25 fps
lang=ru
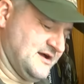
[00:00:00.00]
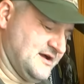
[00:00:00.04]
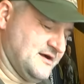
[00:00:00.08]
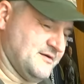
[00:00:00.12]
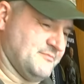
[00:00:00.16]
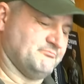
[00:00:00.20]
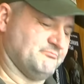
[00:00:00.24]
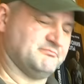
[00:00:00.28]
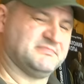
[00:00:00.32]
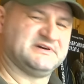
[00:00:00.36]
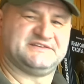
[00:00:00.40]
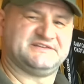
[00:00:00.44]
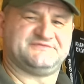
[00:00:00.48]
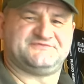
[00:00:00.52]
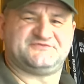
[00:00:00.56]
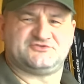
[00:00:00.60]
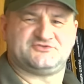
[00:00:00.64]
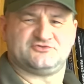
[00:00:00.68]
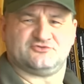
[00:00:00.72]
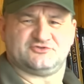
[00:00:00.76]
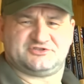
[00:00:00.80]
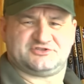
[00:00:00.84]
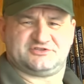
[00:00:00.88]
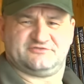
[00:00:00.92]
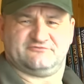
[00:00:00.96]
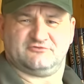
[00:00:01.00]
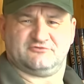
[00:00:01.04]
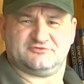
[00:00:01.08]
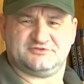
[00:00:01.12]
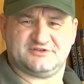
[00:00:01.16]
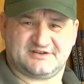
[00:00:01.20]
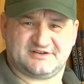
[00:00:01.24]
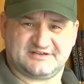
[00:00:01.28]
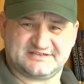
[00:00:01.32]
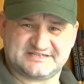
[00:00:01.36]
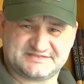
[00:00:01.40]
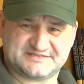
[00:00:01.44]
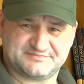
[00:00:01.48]
мы все
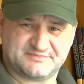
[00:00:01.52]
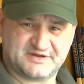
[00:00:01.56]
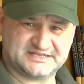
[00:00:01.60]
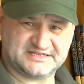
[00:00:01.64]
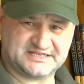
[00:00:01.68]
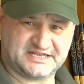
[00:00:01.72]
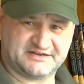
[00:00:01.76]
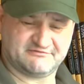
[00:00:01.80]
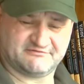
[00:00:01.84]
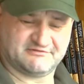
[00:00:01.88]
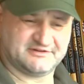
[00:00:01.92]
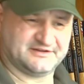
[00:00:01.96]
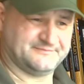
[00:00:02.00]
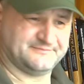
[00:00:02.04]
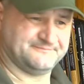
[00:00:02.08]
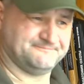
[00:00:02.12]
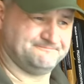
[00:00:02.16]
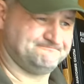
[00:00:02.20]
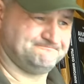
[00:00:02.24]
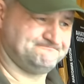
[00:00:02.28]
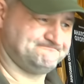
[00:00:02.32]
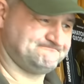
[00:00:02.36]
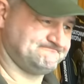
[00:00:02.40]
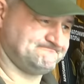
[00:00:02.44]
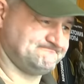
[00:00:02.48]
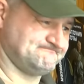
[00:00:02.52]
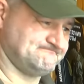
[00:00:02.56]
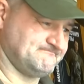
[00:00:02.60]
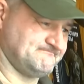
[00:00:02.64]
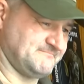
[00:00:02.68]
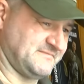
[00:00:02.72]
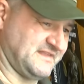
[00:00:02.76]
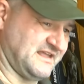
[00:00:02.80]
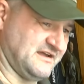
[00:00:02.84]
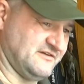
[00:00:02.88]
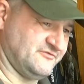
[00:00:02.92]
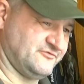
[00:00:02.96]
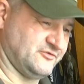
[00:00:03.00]
сегодня рассматриваем
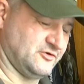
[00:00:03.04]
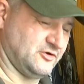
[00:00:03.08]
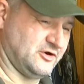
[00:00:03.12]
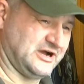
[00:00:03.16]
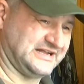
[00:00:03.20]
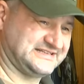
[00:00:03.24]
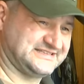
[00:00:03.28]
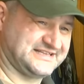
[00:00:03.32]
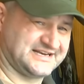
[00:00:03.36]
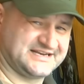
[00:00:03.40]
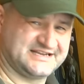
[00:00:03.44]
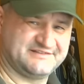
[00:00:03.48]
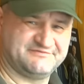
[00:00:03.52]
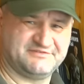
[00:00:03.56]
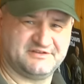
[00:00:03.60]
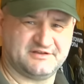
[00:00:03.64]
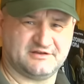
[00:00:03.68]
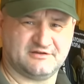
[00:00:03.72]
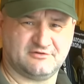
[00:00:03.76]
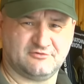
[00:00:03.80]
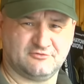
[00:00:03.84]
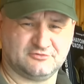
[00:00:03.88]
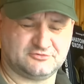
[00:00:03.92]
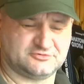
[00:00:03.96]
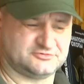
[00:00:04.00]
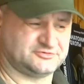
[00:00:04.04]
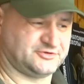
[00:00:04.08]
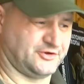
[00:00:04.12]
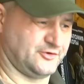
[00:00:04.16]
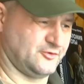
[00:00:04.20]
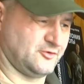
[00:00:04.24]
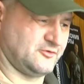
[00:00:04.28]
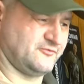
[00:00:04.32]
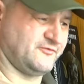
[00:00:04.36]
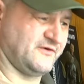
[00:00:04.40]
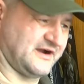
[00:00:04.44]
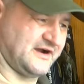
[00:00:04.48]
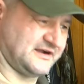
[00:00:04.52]
в отрыве от
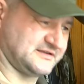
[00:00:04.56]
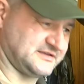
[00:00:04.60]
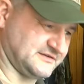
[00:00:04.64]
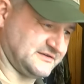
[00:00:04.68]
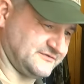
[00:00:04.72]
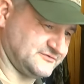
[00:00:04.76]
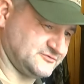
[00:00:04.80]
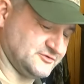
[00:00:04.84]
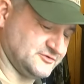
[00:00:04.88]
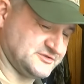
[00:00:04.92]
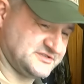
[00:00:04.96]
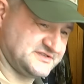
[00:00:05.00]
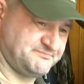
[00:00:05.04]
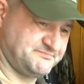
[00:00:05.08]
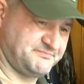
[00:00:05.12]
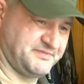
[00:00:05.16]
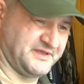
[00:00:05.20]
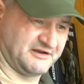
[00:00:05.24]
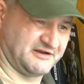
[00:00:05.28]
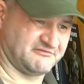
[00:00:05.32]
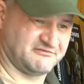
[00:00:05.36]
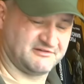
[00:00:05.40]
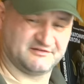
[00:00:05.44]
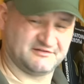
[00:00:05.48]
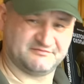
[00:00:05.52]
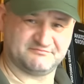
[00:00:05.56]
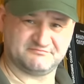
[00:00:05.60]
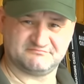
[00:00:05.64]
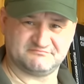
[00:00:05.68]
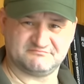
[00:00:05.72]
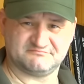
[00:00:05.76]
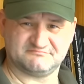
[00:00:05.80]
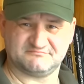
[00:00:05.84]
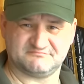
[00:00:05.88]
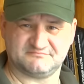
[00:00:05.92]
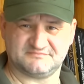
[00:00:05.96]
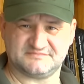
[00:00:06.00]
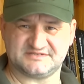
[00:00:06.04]
трех факторов. То есть первое
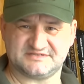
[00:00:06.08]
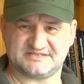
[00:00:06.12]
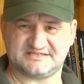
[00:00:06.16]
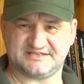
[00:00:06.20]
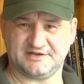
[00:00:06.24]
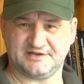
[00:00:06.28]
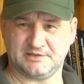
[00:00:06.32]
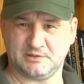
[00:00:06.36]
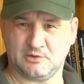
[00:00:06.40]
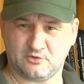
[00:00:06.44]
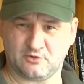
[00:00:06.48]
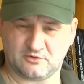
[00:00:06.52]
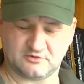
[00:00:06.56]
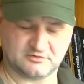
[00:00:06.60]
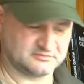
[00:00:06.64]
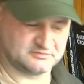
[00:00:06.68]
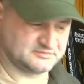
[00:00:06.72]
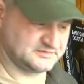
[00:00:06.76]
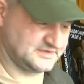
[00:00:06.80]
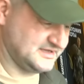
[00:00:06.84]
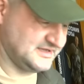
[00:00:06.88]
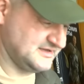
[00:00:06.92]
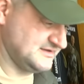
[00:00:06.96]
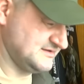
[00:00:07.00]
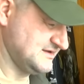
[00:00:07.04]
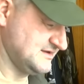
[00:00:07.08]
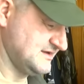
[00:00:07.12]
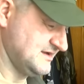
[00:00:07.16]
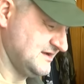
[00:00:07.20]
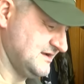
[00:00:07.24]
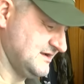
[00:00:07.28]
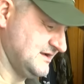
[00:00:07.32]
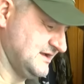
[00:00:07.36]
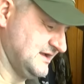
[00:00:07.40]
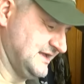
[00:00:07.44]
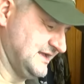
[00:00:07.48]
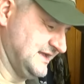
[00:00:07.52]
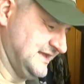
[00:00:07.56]
стрелок, да?
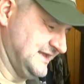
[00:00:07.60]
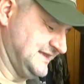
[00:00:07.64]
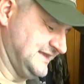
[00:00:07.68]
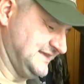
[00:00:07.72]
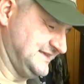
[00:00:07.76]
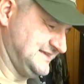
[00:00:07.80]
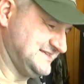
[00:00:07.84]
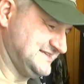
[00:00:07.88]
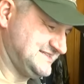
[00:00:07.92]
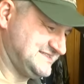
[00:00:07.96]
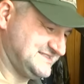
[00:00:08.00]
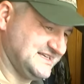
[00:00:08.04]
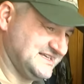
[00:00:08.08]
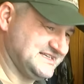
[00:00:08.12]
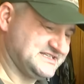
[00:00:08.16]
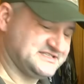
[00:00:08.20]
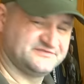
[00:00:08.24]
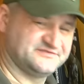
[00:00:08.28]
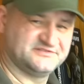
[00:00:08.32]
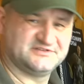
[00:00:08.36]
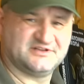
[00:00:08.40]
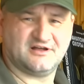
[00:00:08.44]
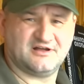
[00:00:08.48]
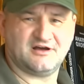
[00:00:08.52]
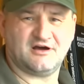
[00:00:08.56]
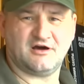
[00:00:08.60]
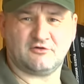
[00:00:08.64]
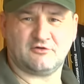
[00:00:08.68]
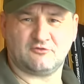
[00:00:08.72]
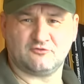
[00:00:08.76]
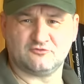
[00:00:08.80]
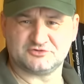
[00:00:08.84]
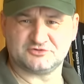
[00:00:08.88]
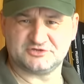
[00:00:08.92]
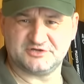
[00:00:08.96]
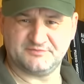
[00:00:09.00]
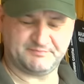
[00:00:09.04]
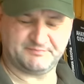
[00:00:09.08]
Естественно,
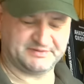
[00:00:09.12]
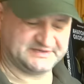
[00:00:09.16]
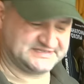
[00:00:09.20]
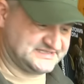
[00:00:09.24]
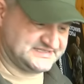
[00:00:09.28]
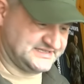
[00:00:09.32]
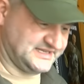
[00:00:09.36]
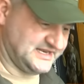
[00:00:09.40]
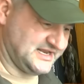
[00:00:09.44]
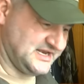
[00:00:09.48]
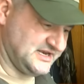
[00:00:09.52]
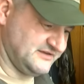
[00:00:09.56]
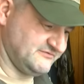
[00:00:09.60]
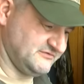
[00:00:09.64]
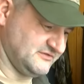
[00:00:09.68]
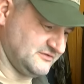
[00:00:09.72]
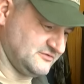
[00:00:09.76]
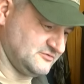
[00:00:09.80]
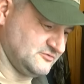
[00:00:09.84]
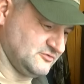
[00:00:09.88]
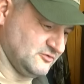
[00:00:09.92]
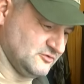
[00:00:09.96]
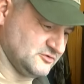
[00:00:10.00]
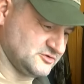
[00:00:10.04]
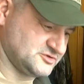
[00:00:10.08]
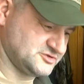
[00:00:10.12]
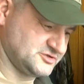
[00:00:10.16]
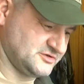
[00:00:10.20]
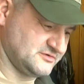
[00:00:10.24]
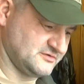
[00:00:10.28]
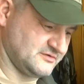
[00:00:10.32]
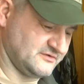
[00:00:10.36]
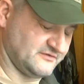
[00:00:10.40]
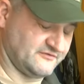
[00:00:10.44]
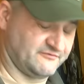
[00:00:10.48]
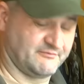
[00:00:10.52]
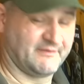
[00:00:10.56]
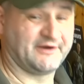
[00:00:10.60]
оружие пристреливать
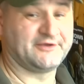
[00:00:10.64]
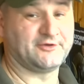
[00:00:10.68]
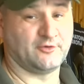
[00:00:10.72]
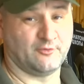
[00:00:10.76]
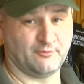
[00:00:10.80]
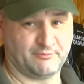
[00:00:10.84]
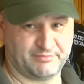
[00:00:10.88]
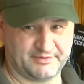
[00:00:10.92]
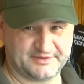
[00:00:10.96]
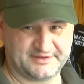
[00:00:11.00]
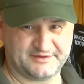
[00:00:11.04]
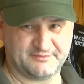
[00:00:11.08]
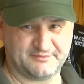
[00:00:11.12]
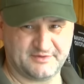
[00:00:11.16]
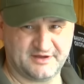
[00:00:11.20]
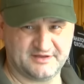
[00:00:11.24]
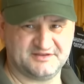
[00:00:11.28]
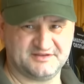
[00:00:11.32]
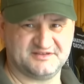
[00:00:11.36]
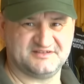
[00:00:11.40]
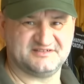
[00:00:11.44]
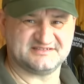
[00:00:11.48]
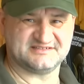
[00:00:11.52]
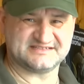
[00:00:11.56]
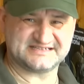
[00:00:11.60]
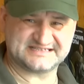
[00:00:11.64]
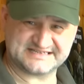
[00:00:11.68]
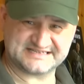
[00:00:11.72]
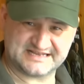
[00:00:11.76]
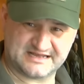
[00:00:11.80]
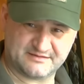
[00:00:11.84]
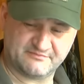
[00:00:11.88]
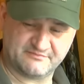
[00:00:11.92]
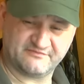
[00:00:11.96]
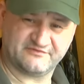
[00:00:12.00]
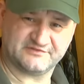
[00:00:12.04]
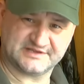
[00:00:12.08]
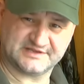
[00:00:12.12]
должен, в моем понимании,
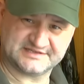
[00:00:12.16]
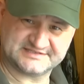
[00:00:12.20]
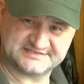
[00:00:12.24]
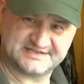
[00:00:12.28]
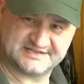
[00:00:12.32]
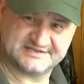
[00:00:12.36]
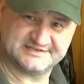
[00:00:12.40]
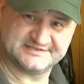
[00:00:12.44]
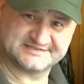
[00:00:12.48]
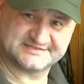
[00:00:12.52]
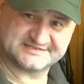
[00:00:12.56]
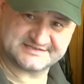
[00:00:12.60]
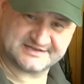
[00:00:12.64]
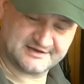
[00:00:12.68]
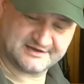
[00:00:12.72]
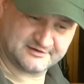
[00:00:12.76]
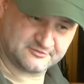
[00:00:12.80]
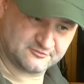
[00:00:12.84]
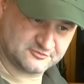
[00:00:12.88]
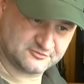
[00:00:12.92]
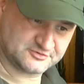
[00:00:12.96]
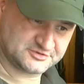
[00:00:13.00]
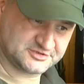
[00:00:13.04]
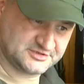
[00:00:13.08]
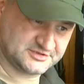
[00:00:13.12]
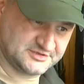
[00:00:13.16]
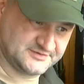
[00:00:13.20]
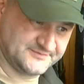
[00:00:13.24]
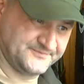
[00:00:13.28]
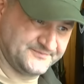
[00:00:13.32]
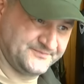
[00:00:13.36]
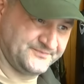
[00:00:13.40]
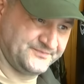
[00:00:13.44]
сам владелец оружия.